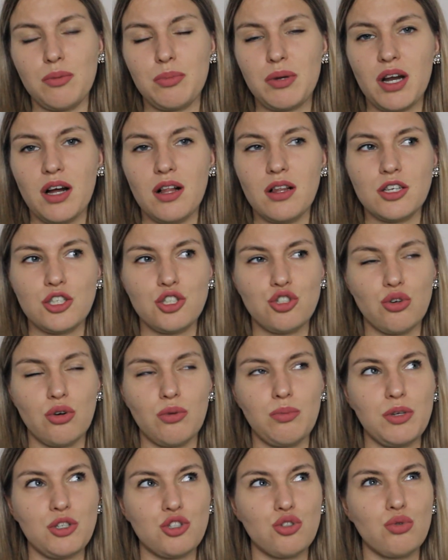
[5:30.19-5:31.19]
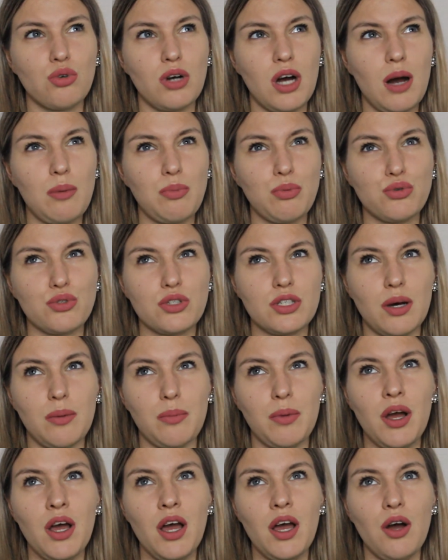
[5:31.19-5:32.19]
Выбирала еще между
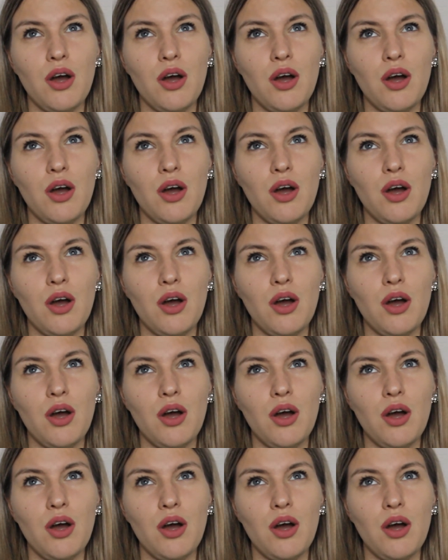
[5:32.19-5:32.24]
Капусом